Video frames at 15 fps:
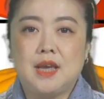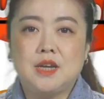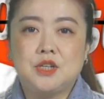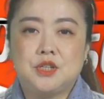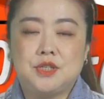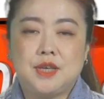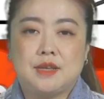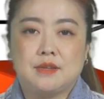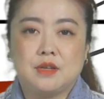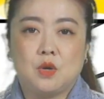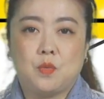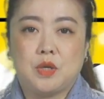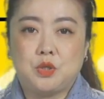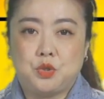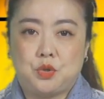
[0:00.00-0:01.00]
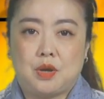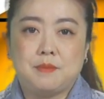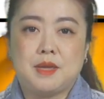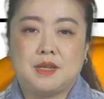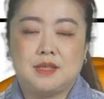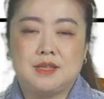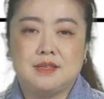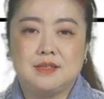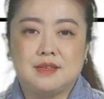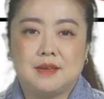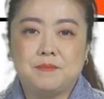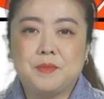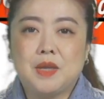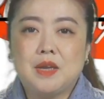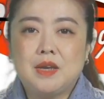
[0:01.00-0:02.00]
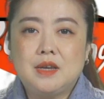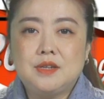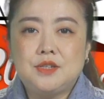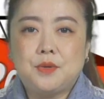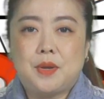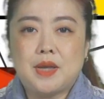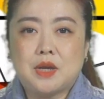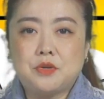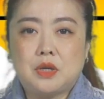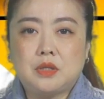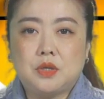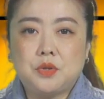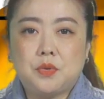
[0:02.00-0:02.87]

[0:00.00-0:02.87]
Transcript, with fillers: 实现更为全面的清洁。这款牙刷呢，拥